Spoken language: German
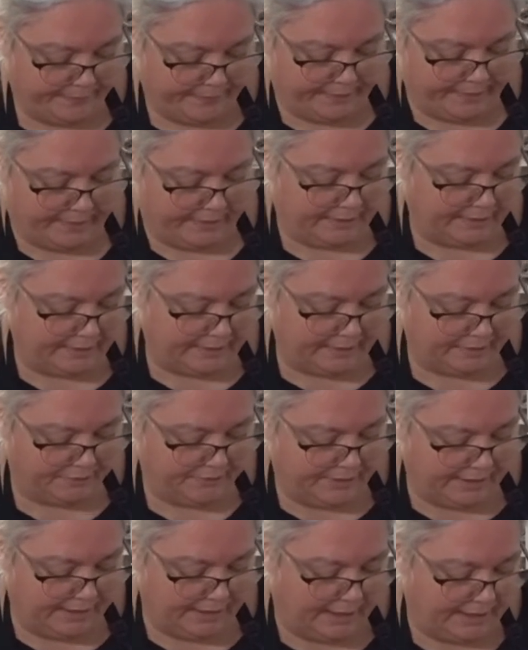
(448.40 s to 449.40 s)
Da kriege ich ja
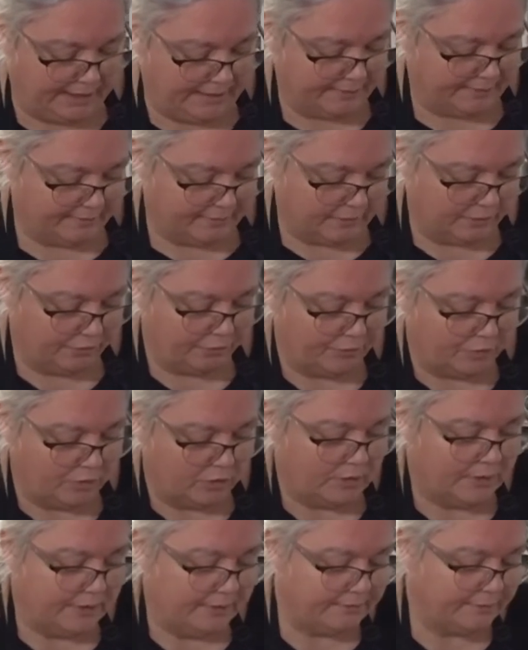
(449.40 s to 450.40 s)
wieder den Hals nicht
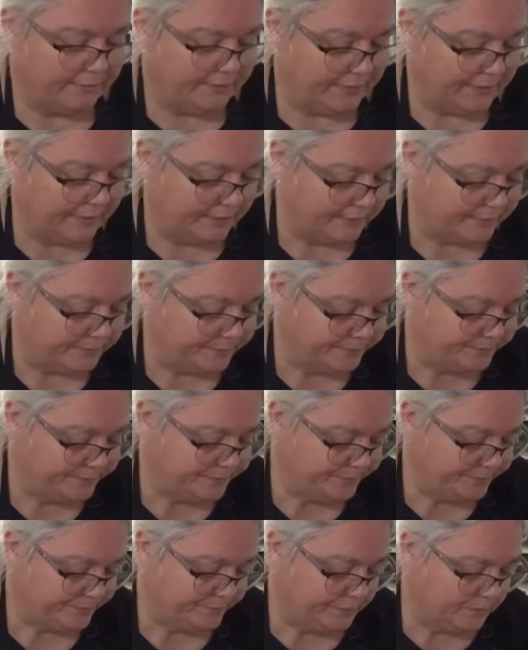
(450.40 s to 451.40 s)
voll, deswegen
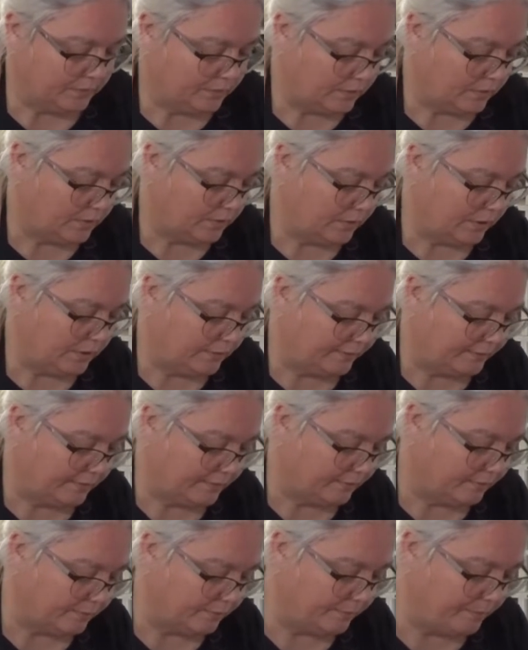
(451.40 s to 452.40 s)
ist
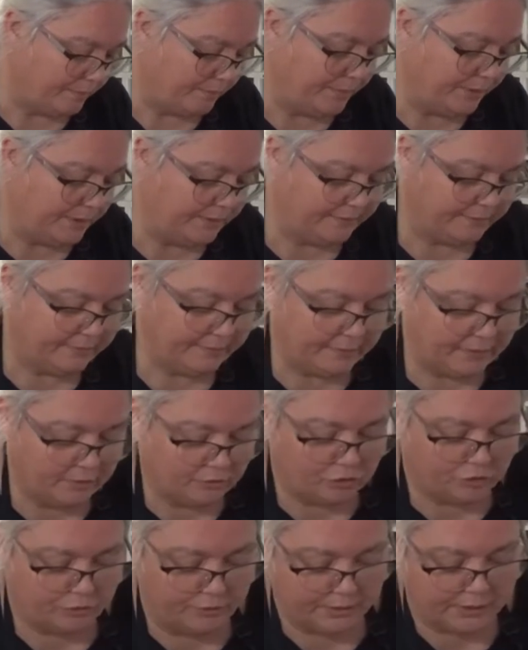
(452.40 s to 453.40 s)
das ein bisschen
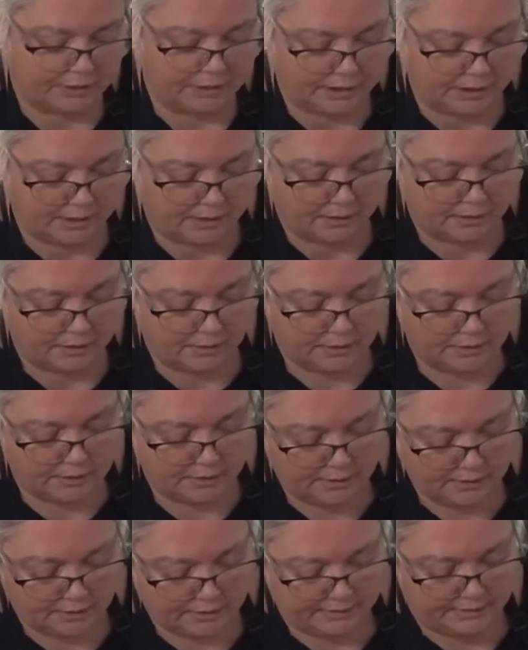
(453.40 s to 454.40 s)
schwieriger,
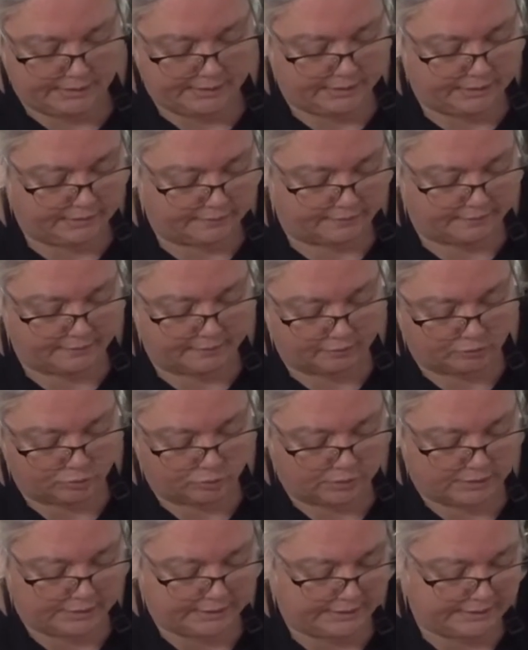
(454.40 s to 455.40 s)
den jetzt hier
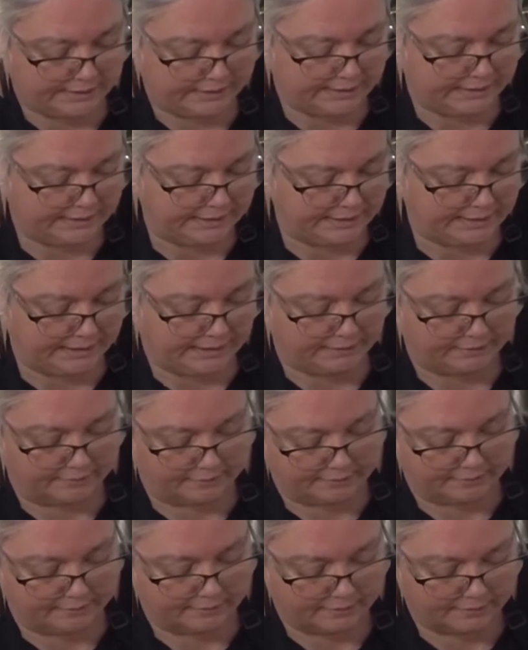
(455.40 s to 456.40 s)
so
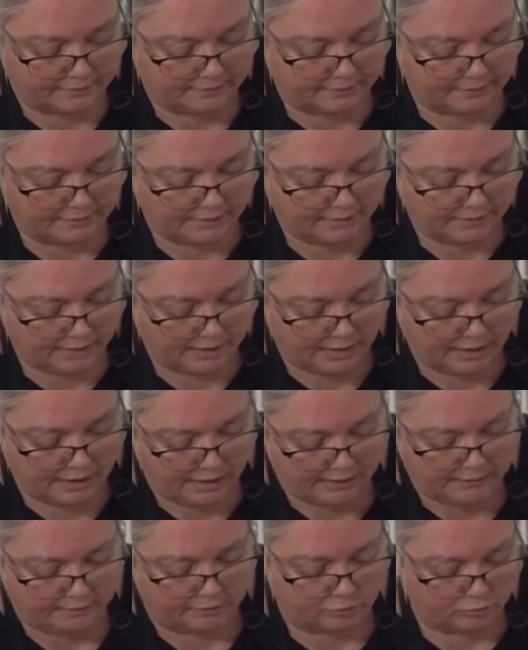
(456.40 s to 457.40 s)
ganz
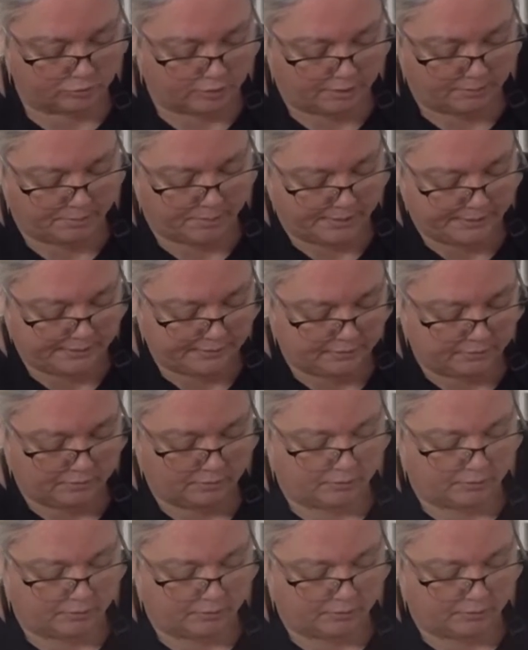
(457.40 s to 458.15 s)
einzuarbeiten.